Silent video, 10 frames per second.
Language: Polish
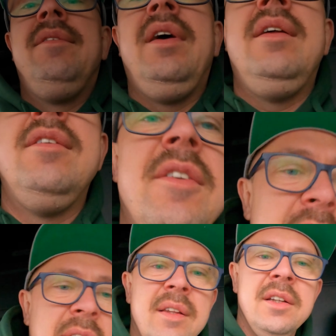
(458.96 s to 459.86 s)

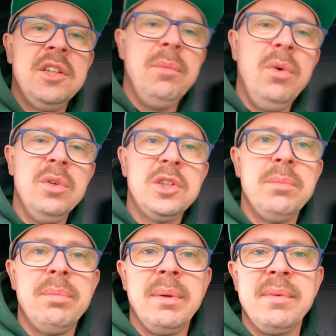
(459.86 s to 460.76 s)
Więc, znaczy może
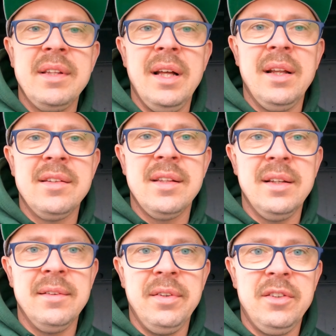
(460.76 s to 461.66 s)
bym tam znalazł,
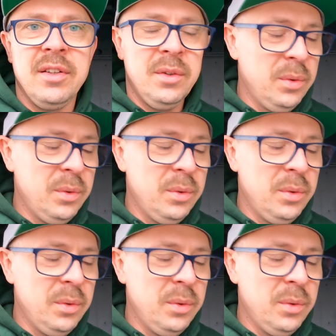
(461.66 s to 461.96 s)
ale wiecie,